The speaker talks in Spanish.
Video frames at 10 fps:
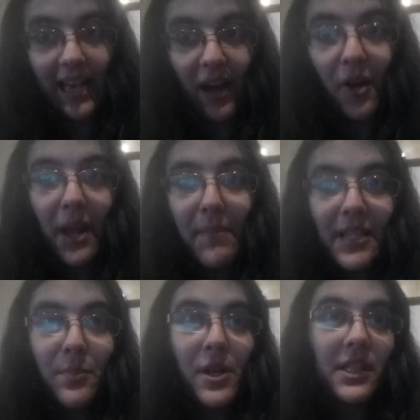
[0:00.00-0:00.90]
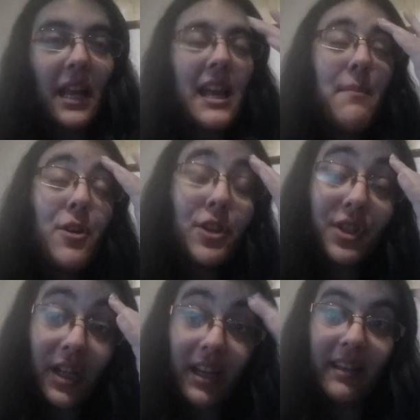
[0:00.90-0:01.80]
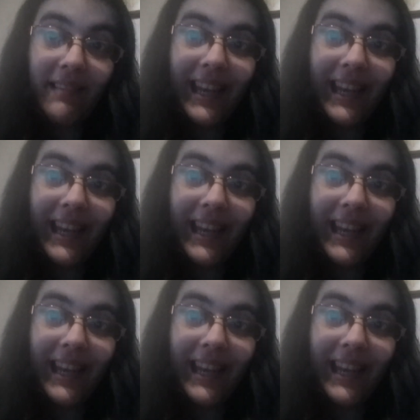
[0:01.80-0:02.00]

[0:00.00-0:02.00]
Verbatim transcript: ahora mismo estaríamos, eh,